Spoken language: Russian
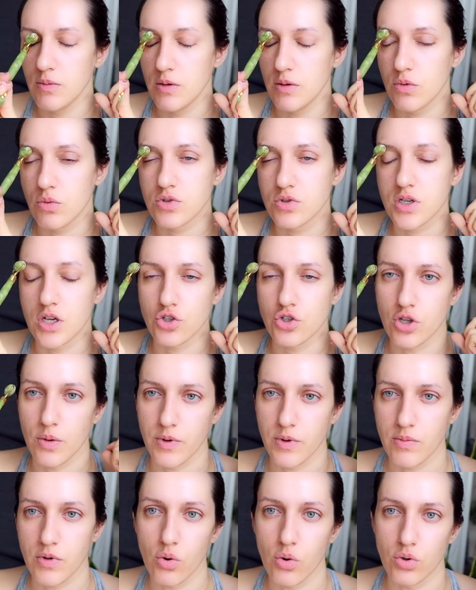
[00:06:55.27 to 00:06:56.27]
Не могу сказать, что я
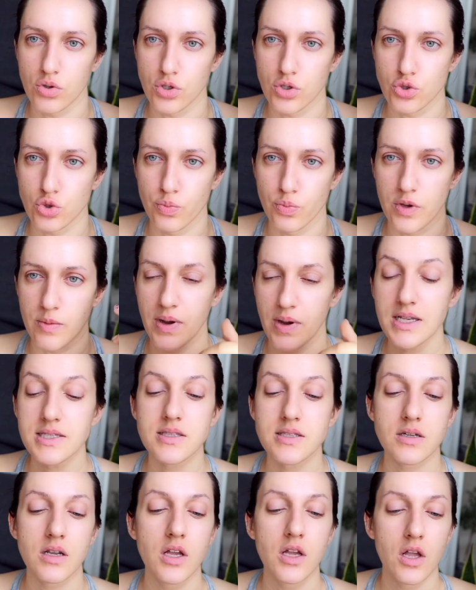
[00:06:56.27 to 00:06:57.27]
прям какой-то
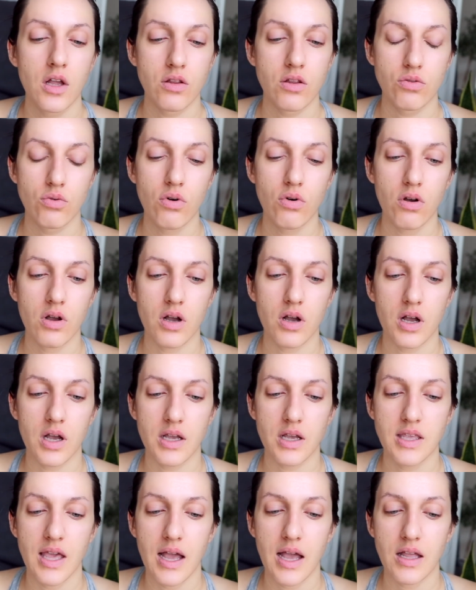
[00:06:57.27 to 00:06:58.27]
супермастер, но а,
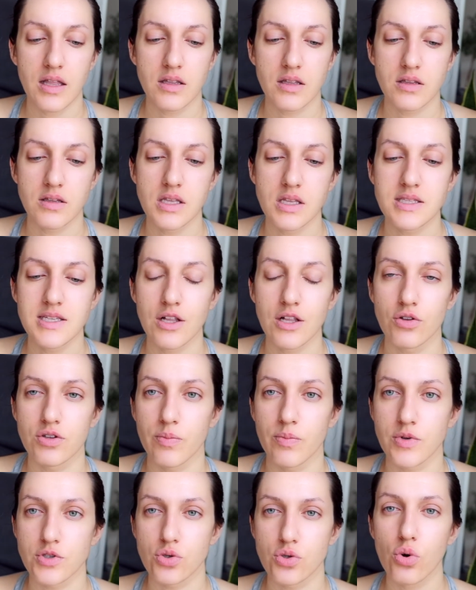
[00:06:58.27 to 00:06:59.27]
я не делаю это
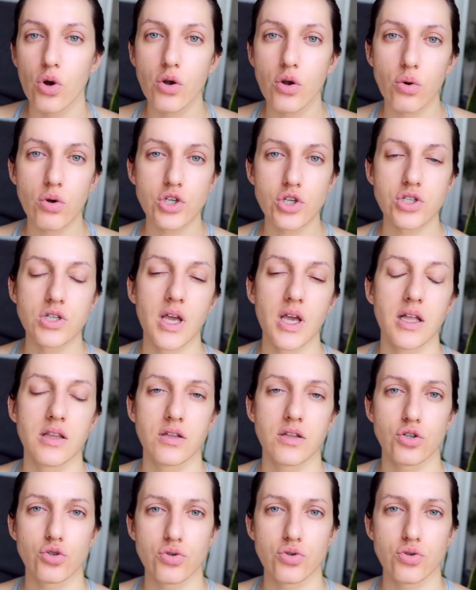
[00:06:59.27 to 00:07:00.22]
по сухой коже, я наношу